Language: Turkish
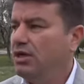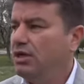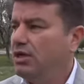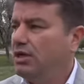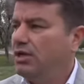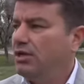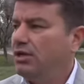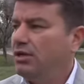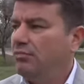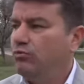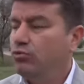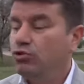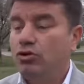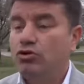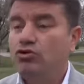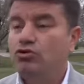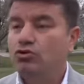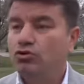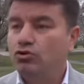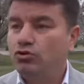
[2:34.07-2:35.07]
e, burada
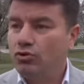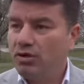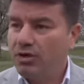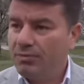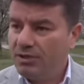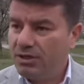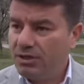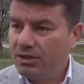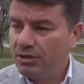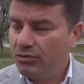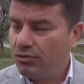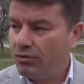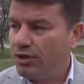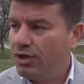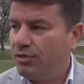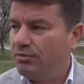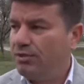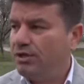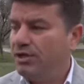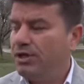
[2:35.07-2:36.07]
sürdürülebilirlik
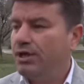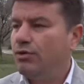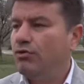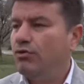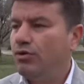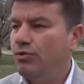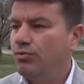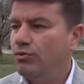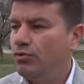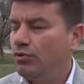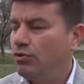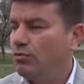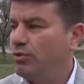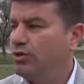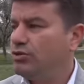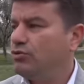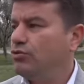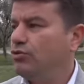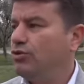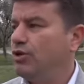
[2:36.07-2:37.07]
önemli, ekonomik
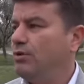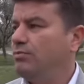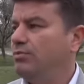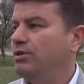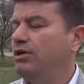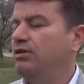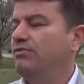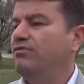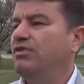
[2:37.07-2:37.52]
olması önemli,